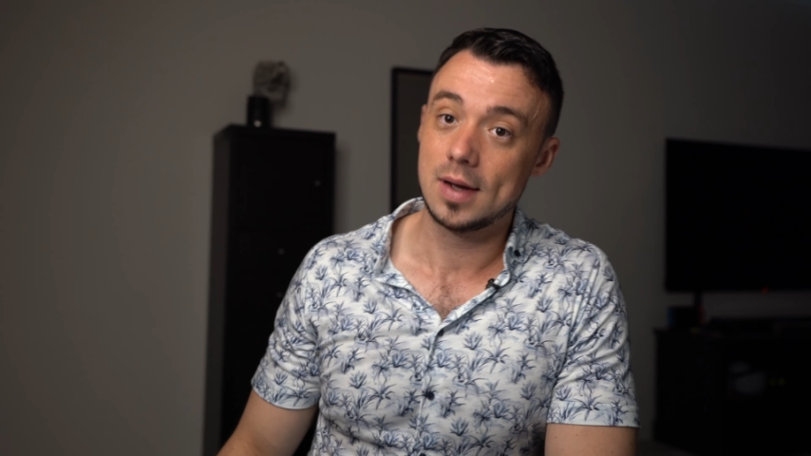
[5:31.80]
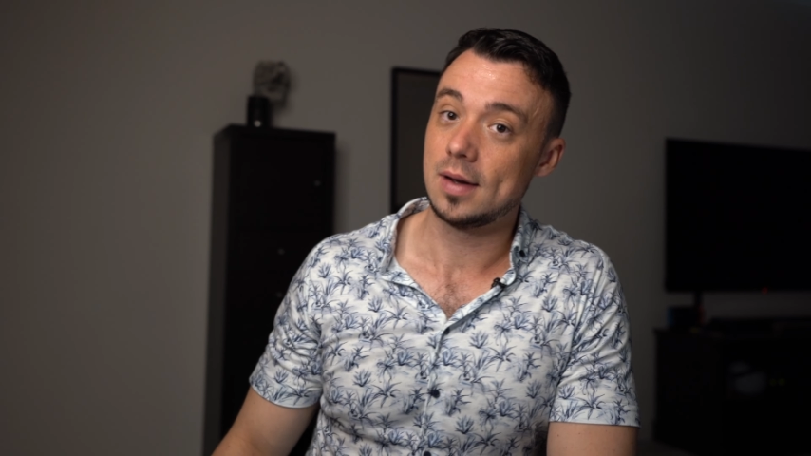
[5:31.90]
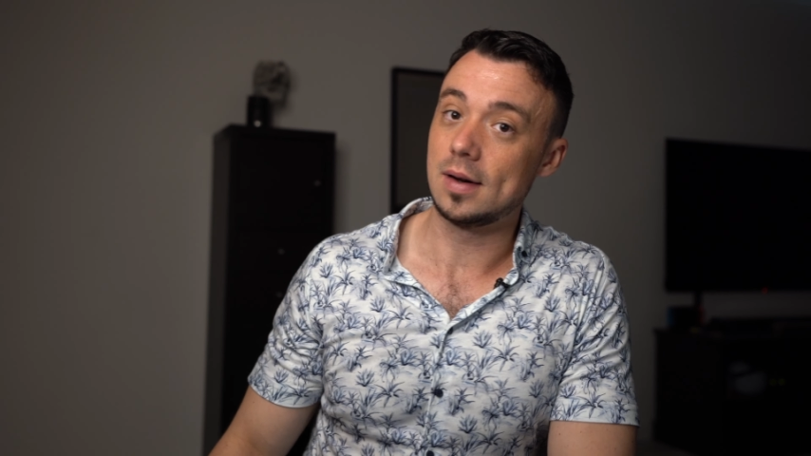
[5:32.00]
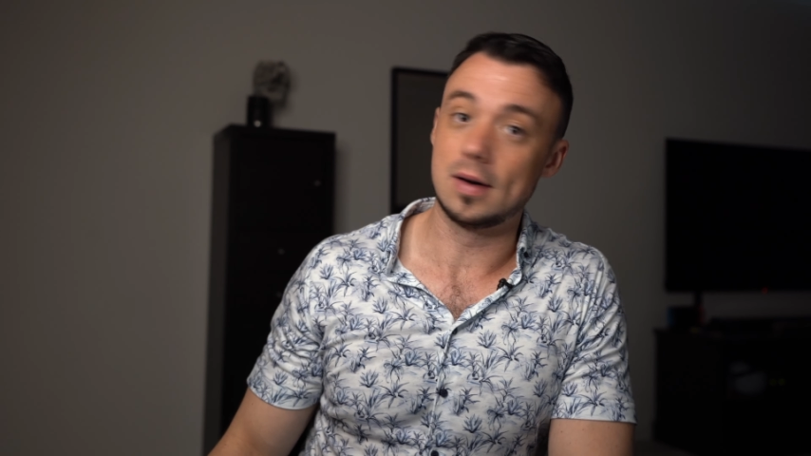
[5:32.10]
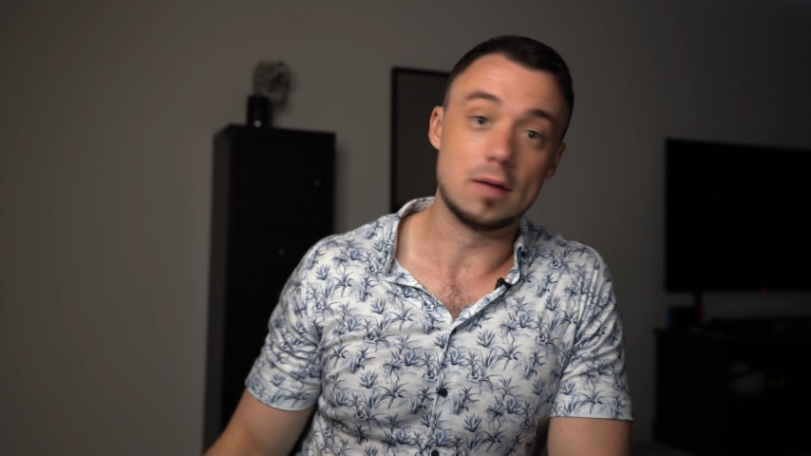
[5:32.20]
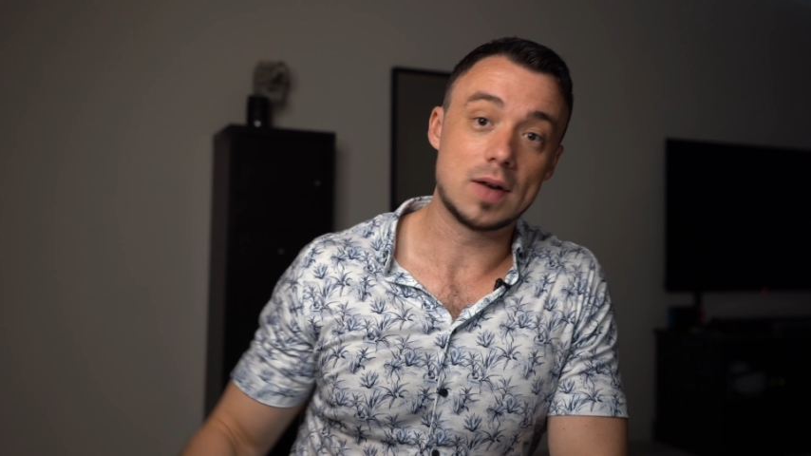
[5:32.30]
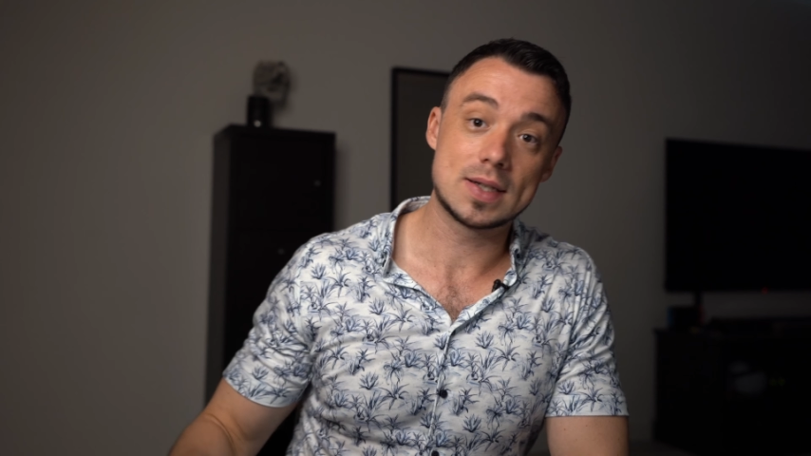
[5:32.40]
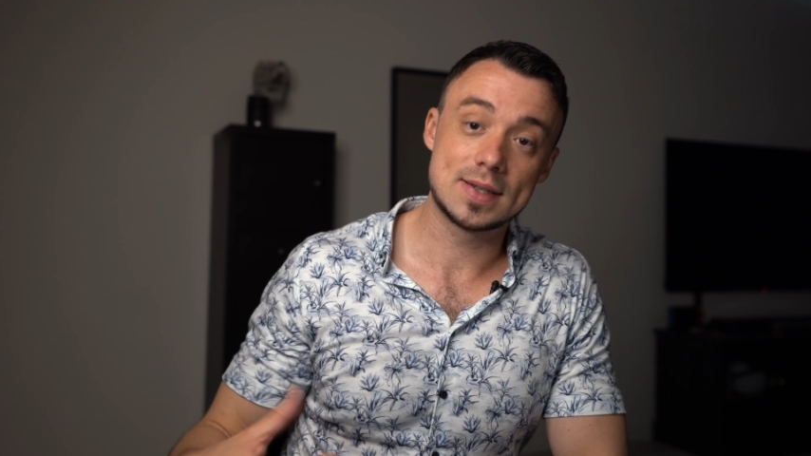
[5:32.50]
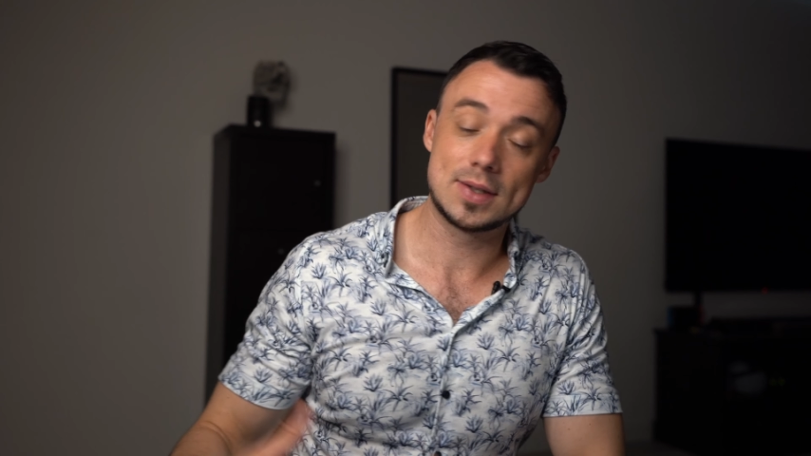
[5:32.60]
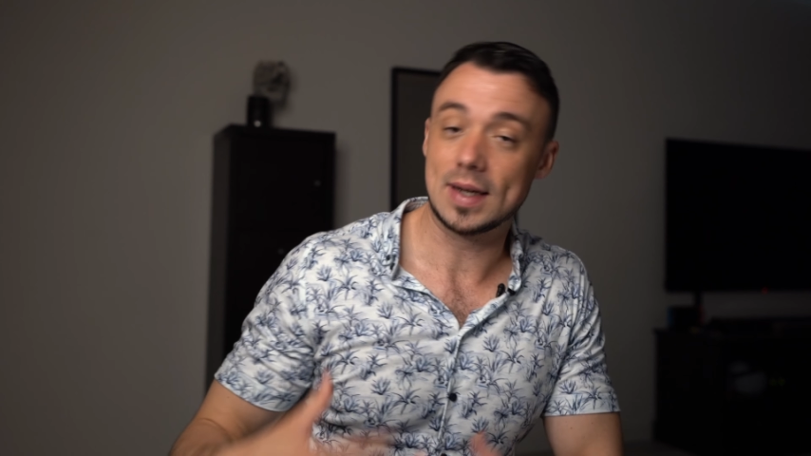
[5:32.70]
Äh,
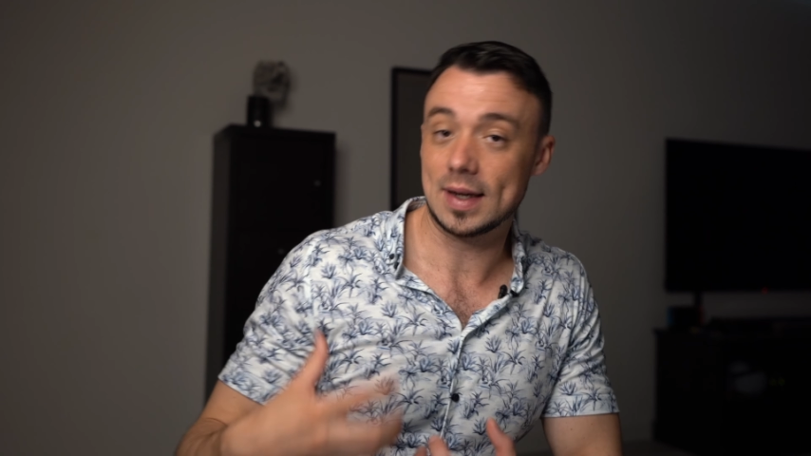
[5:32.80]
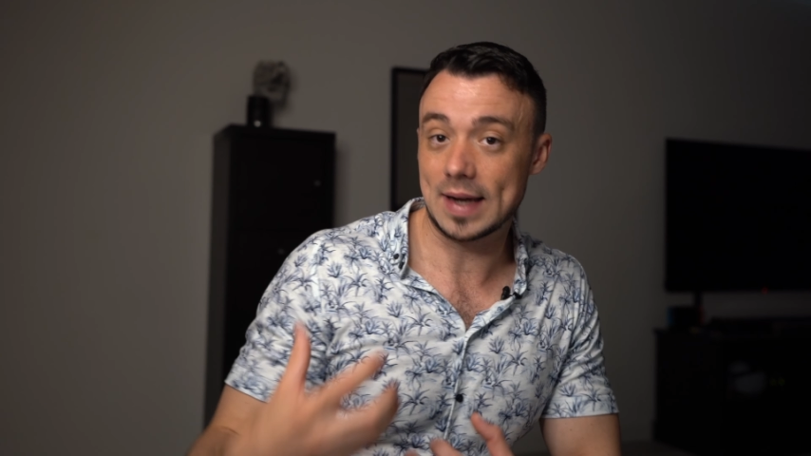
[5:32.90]
was ist ihre